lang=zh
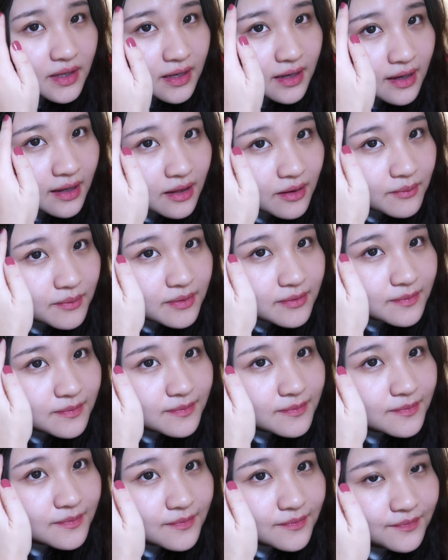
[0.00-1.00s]
可以看到吗？
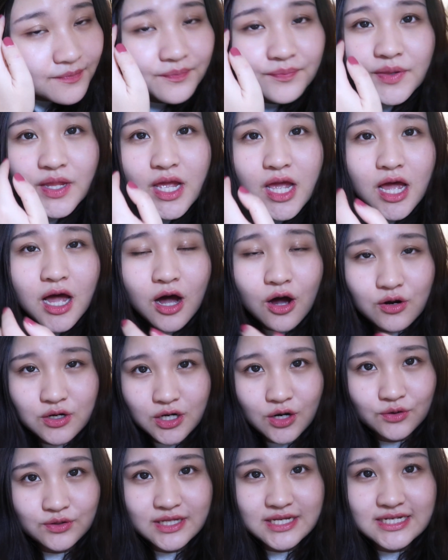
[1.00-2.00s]
嗯。好，
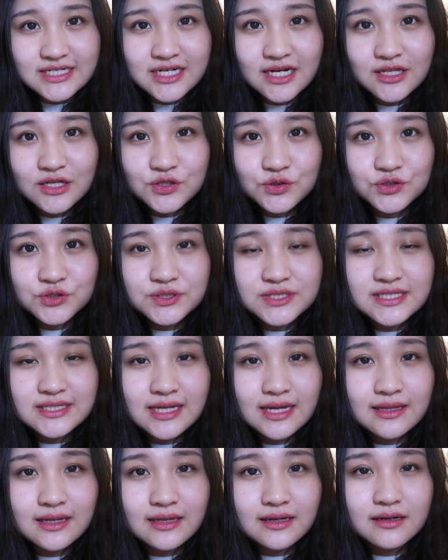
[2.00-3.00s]
然后呢？以上呢，就是今
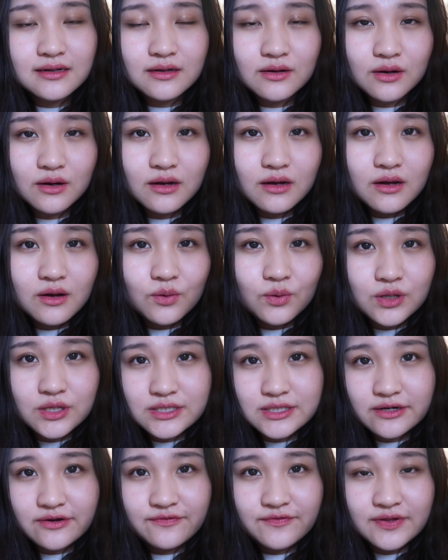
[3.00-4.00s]
天的一个我的
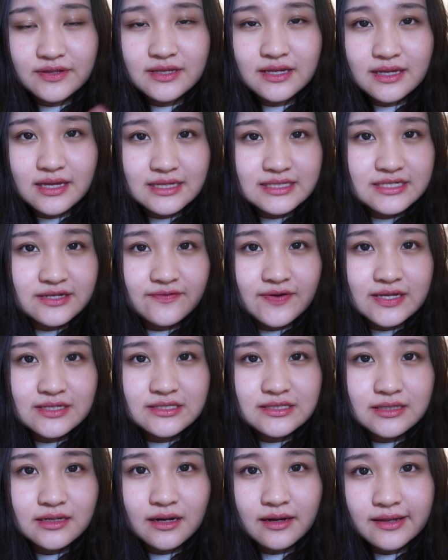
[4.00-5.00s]
这个粉底液，洁白
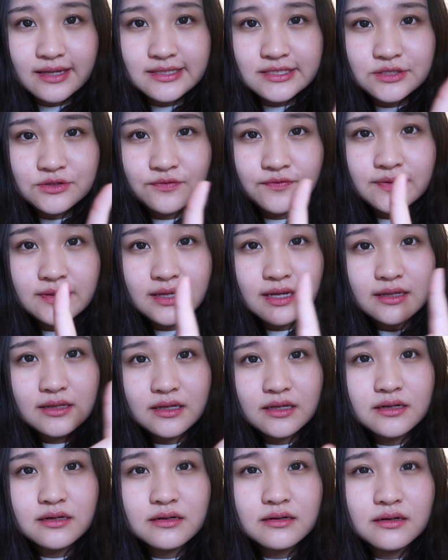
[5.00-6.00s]
皙恒颜青透粉底液的
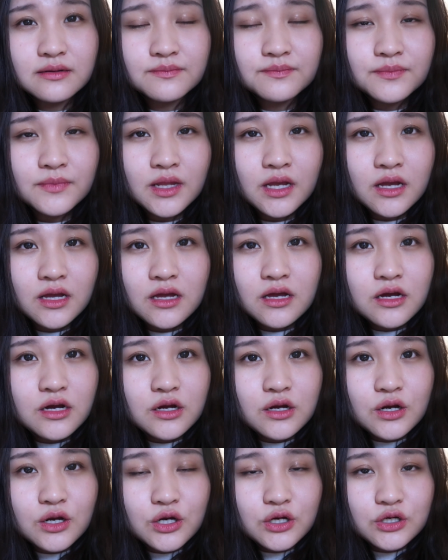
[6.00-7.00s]
一个，
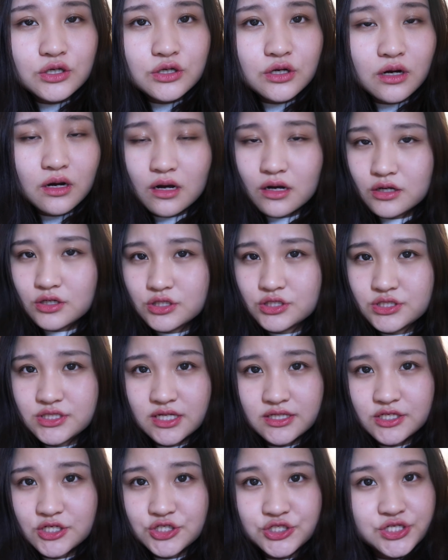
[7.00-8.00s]
呃，
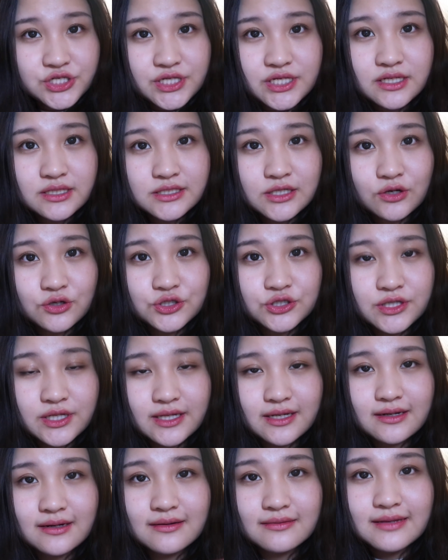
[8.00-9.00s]
将近十一个小时的
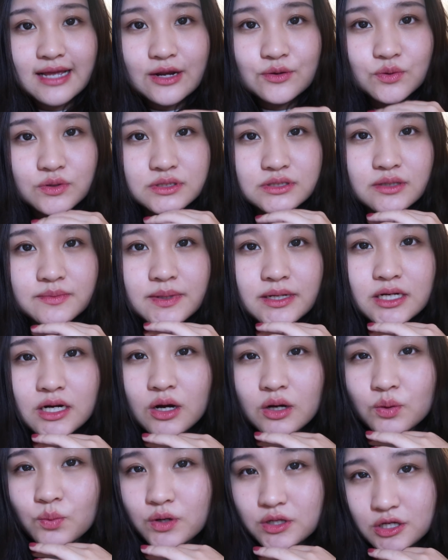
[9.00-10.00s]
一个带妆测评。然
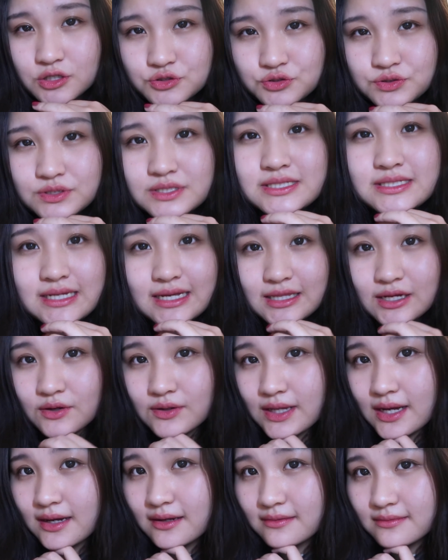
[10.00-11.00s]
后我要去卸掉
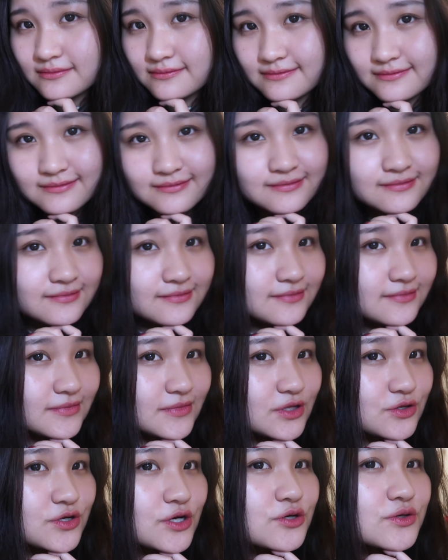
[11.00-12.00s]
它，嗯。
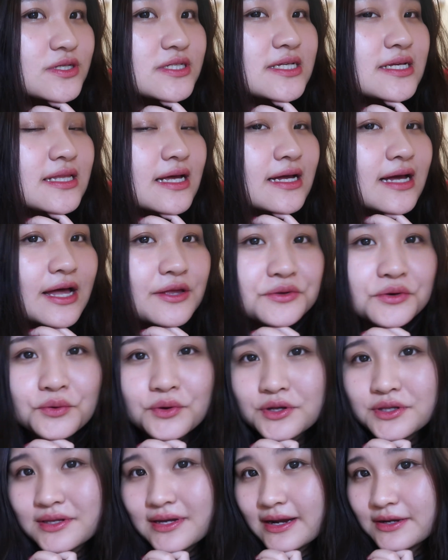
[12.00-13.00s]
虽然说现在感觉
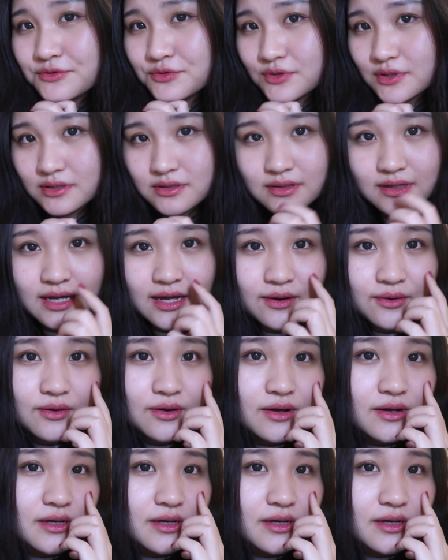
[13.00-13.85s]
我也依然觉得，看